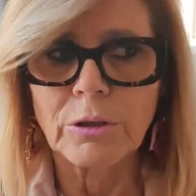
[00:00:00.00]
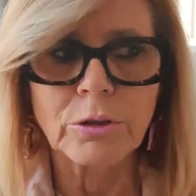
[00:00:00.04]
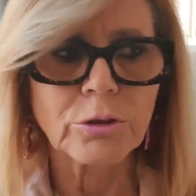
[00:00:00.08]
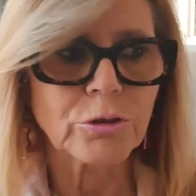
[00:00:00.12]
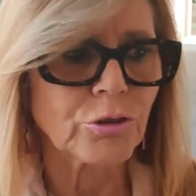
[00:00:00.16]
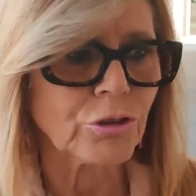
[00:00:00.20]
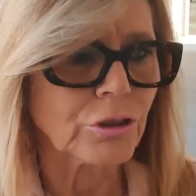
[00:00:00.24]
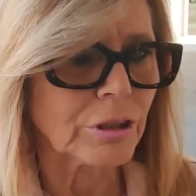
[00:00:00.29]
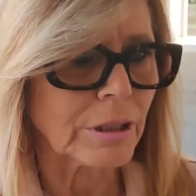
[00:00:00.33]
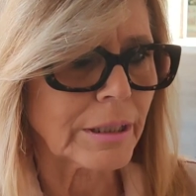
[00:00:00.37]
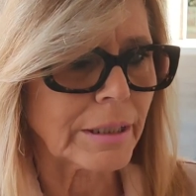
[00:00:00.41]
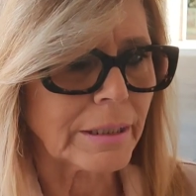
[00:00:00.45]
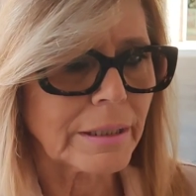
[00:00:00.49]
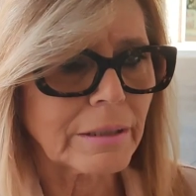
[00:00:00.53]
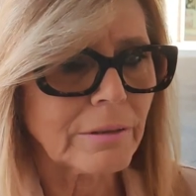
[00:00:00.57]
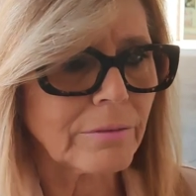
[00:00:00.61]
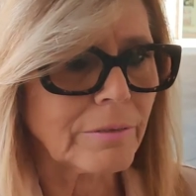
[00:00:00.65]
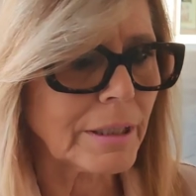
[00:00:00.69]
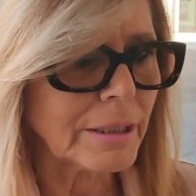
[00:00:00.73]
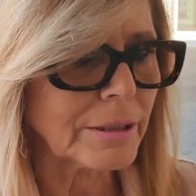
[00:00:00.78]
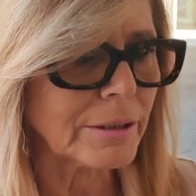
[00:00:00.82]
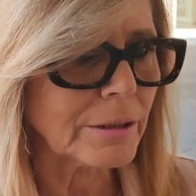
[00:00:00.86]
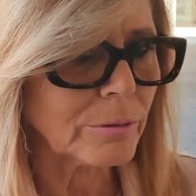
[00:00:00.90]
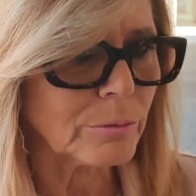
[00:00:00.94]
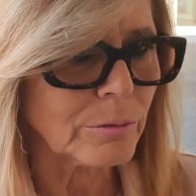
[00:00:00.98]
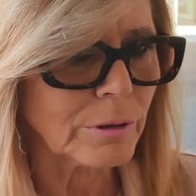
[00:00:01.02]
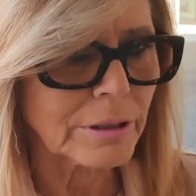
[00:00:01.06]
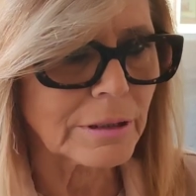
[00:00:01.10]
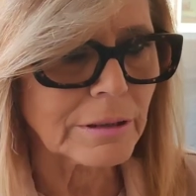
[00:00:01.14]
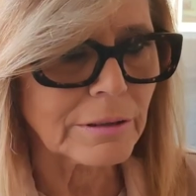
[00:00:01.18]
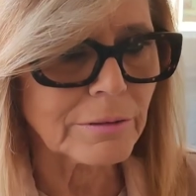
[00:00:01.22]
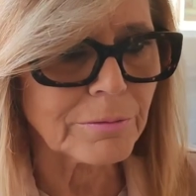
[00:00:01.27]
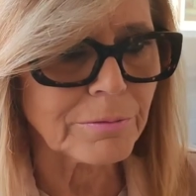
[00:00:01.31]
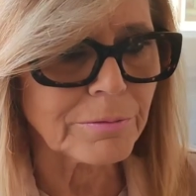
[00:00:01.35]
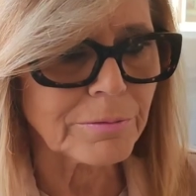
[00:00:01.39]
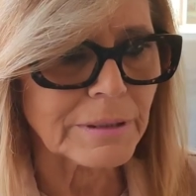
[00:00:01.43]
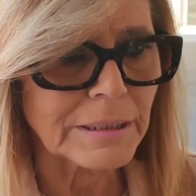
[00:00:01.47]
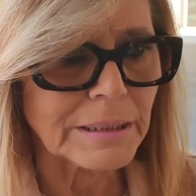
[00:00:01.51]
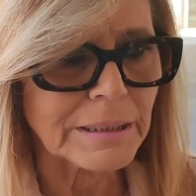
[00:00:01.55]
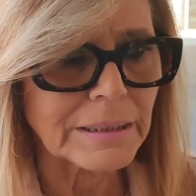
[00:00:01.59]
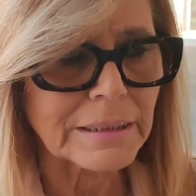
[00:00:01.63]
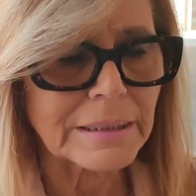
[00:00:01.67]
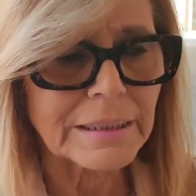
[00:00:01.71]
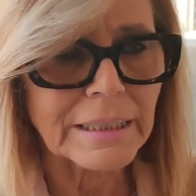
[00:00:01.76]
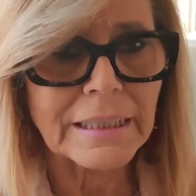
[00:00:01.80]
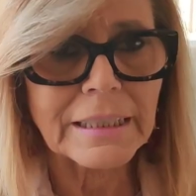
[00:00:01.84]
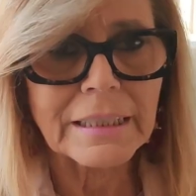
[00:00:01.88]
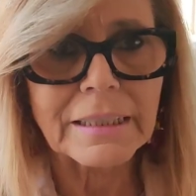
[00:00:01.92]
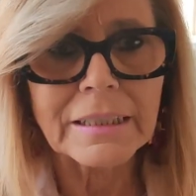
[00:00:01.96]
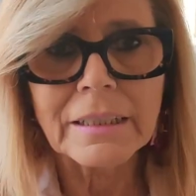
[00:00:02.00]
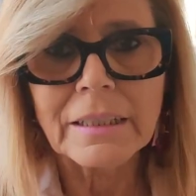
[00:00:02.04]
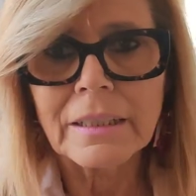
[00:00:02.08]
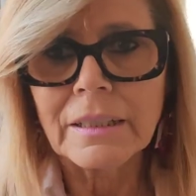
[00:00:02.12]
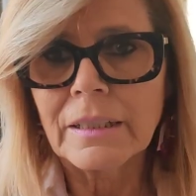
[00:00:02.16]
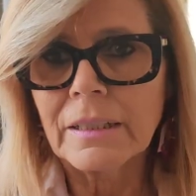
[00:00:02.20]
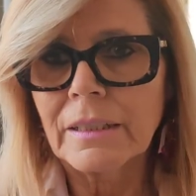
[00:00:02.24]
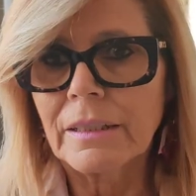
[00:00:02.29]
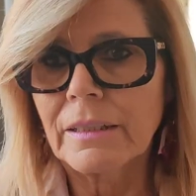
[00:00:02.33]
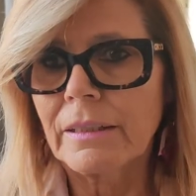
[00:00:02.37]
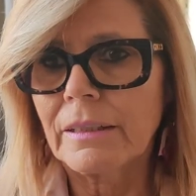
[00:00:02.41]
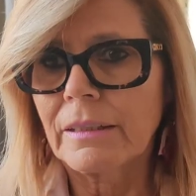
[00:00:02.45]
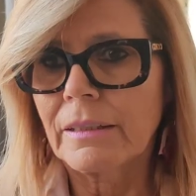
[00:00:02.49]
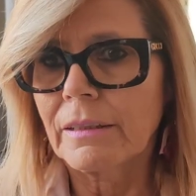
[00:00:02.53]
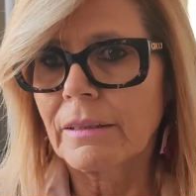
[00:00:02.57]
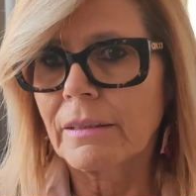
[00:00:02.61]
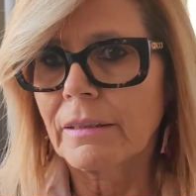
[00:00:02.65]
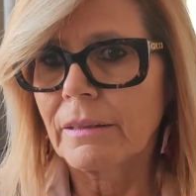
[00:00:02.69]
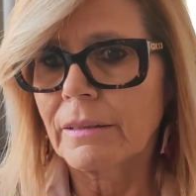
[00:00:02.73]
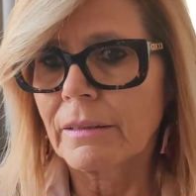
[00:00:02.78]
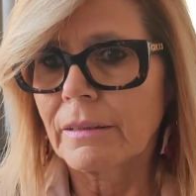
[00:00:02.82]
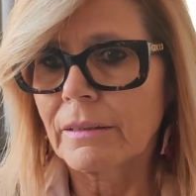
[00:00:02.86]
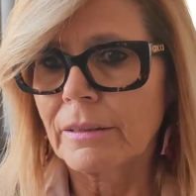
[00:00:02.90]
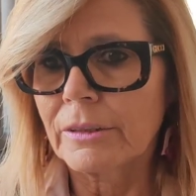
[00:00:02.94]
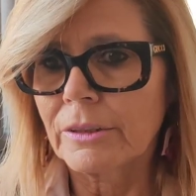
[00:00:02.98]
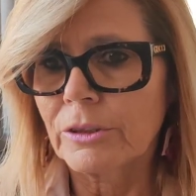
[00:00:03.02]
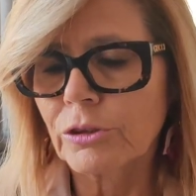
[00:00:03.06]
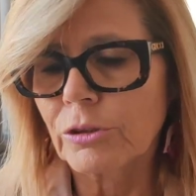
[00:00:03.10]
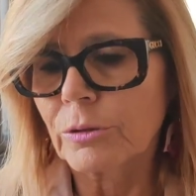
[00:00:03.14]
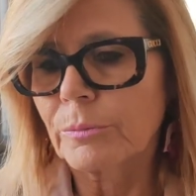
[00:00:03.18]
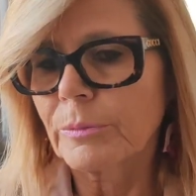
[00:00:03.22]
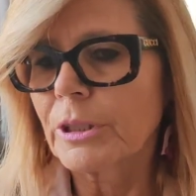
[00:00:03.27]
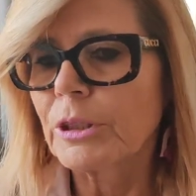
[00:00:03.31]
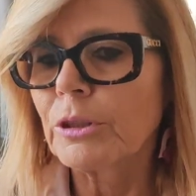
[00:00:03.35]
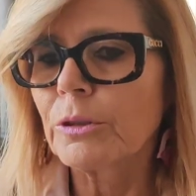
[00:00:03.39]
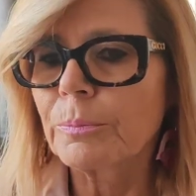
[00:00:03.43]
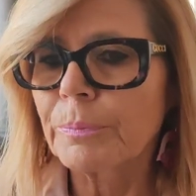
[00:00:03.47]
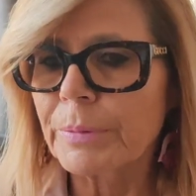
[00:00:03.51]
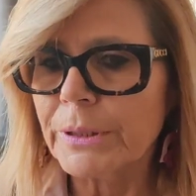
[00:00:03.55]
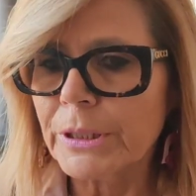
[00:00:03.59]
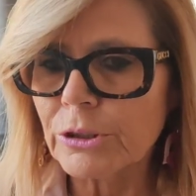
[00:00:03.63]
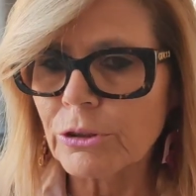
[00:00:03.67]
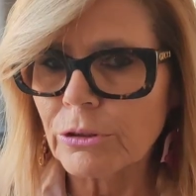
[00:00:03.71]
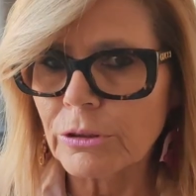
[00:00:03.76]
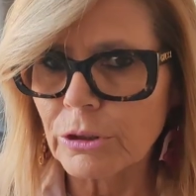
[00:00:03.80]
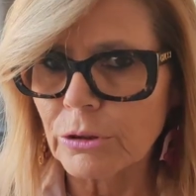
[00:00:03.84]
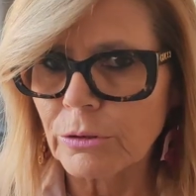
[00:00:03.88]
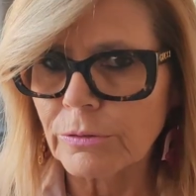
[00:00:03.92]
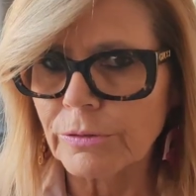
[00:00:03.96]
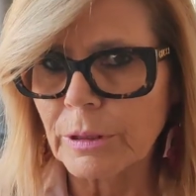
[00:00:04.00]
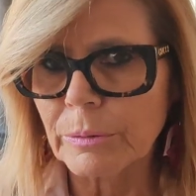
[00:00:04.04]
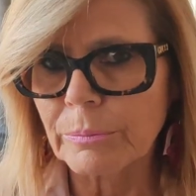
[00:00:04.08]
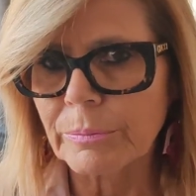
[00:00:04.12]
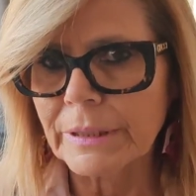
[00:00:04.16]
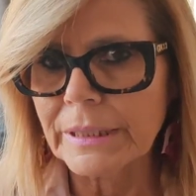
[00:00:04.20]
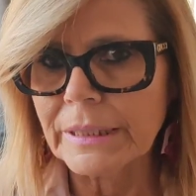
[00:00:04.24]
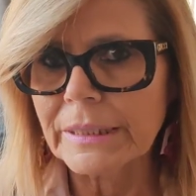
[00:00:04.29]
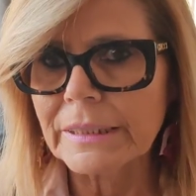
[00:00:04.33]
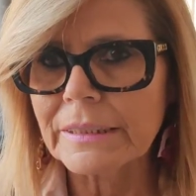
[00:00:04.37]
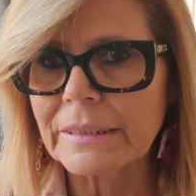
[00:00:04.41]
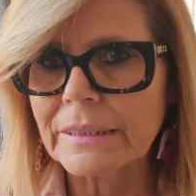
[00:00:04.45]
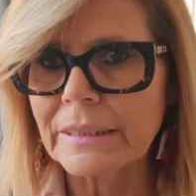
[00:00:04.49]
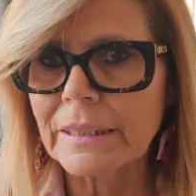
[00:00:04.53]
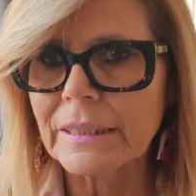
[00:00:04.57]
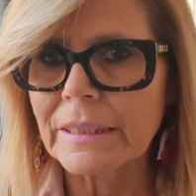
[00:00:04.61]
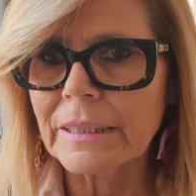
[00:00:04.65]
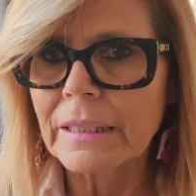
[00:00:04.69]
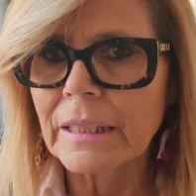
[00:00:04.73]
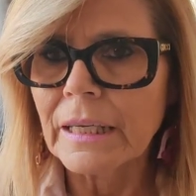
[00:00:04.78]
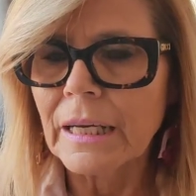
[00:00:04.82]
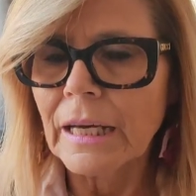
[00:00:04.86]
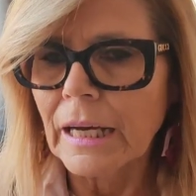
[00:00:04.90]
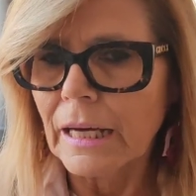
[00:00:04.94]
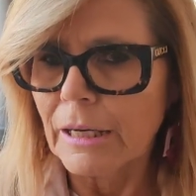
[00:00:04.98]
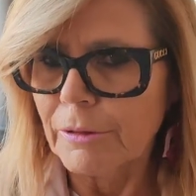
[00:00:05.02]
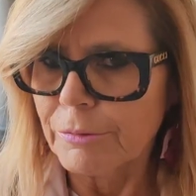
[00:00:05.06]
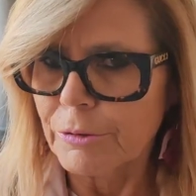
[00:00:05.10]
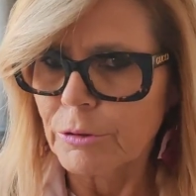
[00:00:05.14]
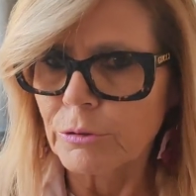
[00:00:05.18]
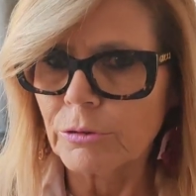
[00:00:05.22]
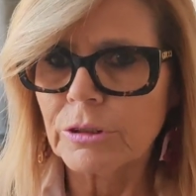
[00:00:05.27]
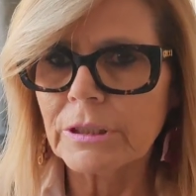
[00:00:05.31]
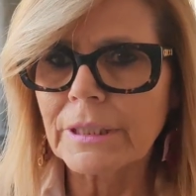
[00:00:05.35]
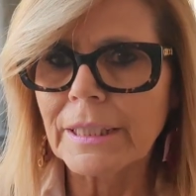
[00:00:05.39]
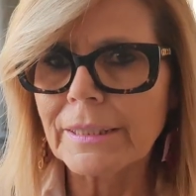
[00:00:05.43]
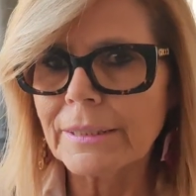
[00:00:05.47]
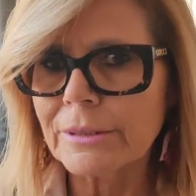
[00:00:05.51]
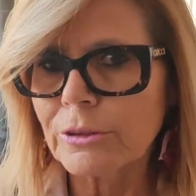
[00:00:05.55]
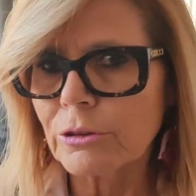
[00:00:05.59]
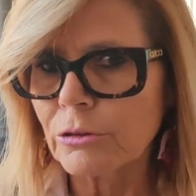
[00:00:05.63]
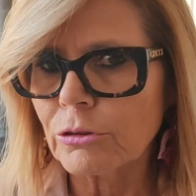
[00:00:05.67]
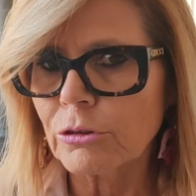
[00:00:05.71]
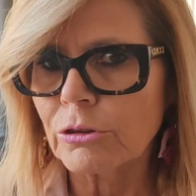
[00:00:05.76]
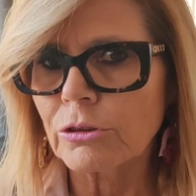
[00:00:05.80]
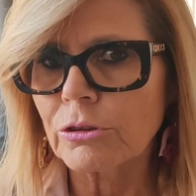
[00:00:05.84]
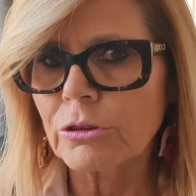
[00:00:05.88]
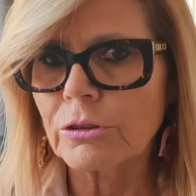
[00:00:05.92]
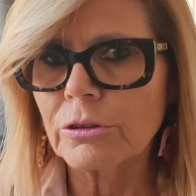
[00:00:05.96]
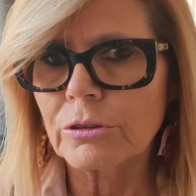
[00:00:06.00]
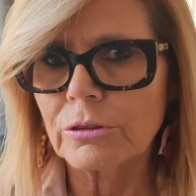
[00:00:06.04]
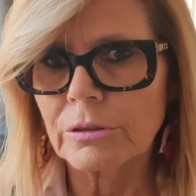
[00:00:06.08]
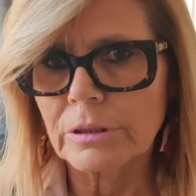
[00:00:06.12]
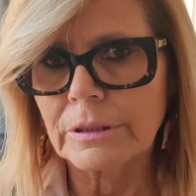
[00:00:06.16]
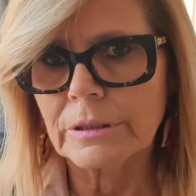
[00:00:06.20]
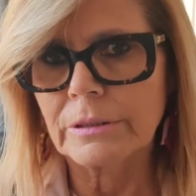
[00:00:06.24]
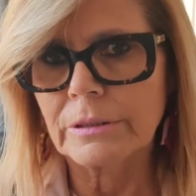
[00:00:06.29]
Oggi è arrivata una diffida, eh, insomma io penso che dovrebbe essere affrontato